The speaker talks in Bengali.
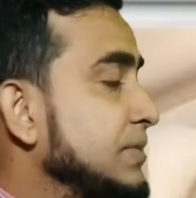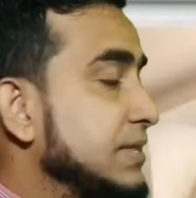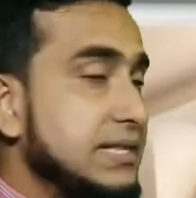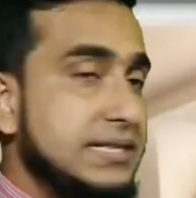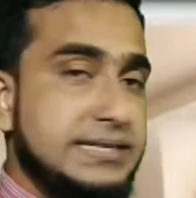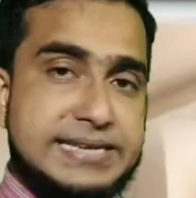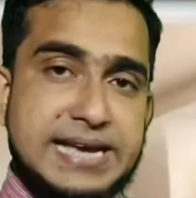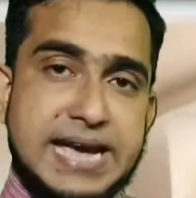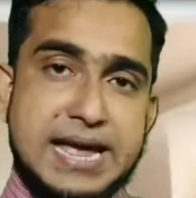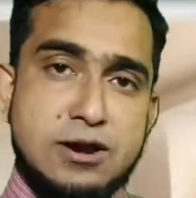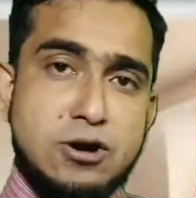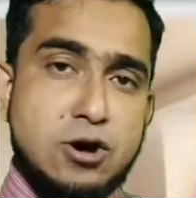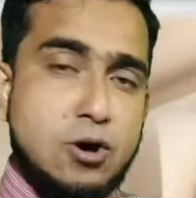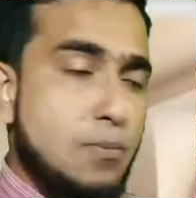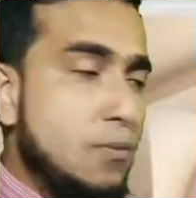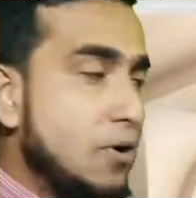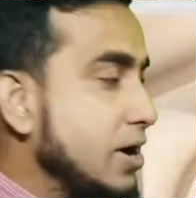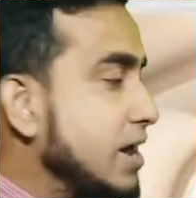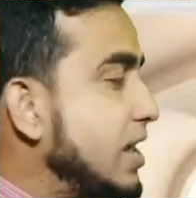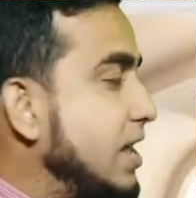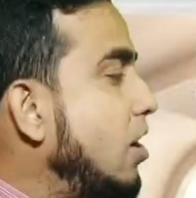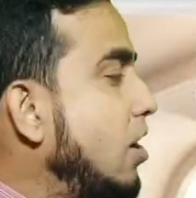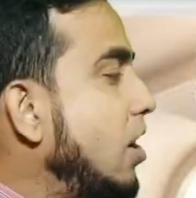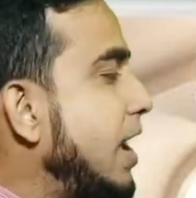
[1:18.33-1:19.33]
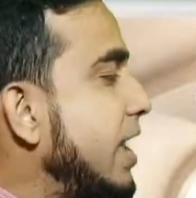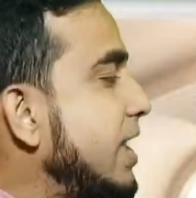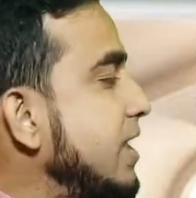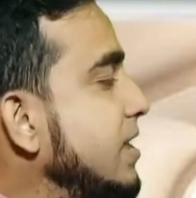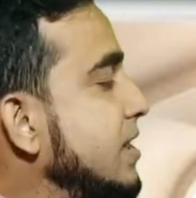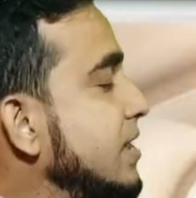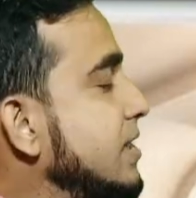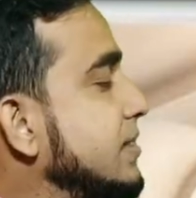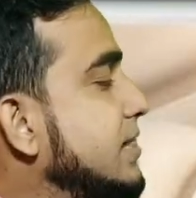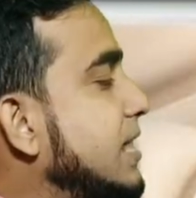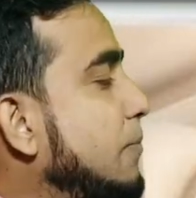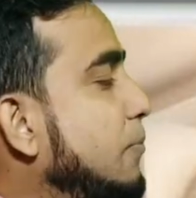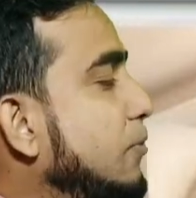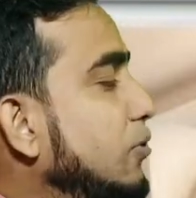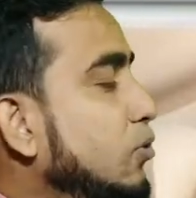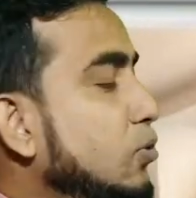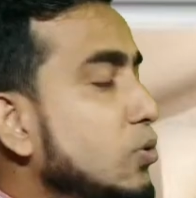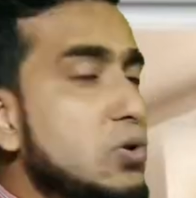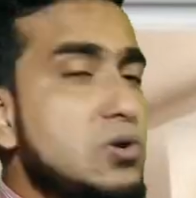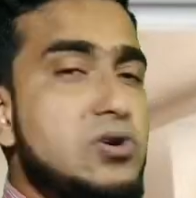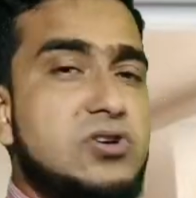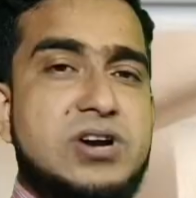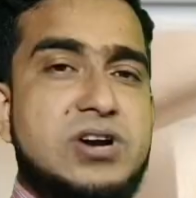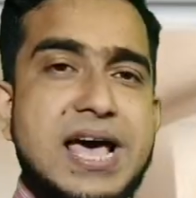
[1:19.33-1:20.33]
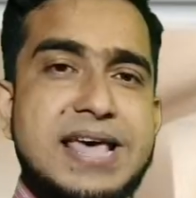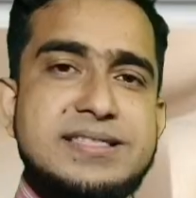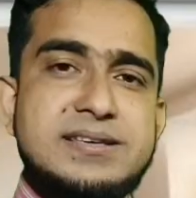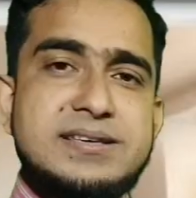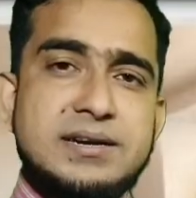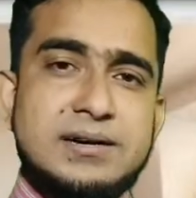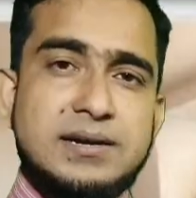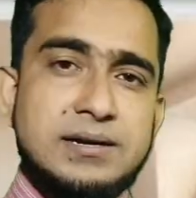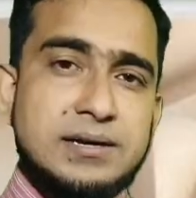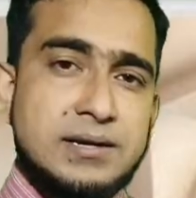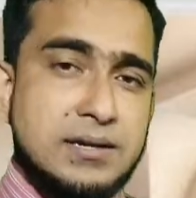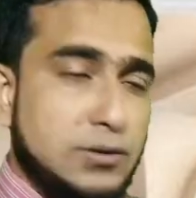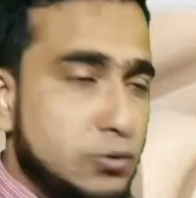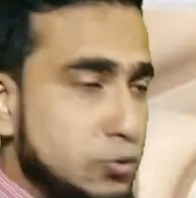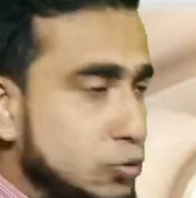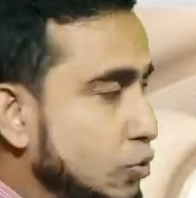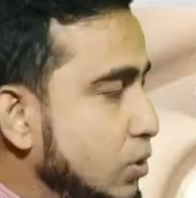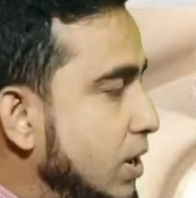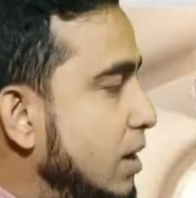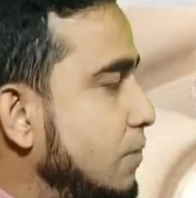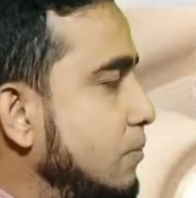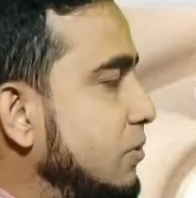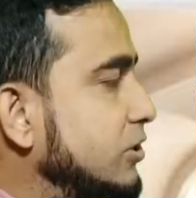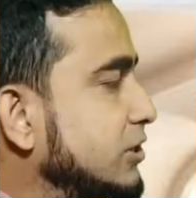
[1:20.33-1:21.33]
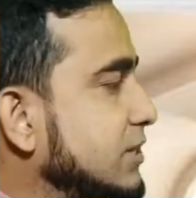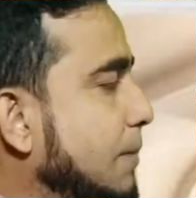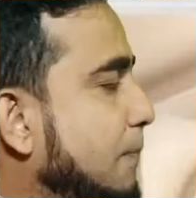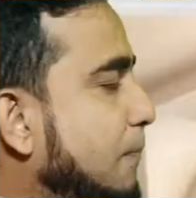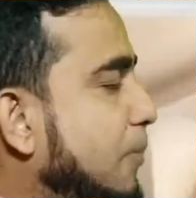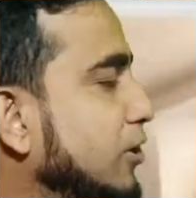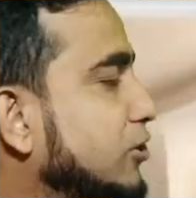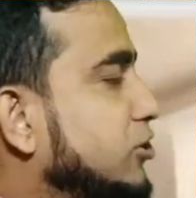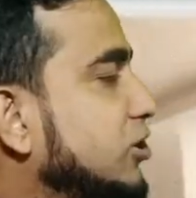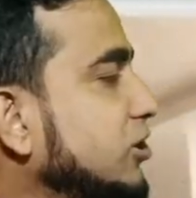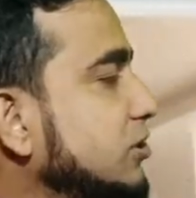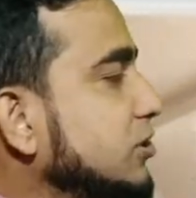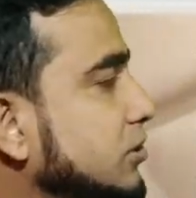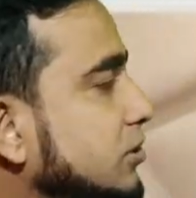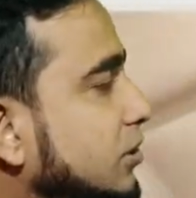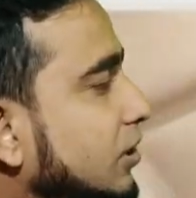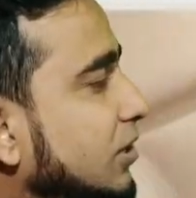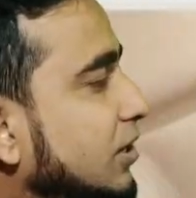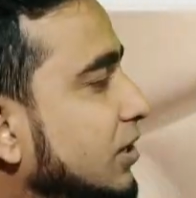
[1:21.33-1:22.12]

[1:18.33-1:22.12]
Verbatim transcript: যেন মনে হয় তারপর উড রেদার দুইয়ের মধ্যে পছন্দ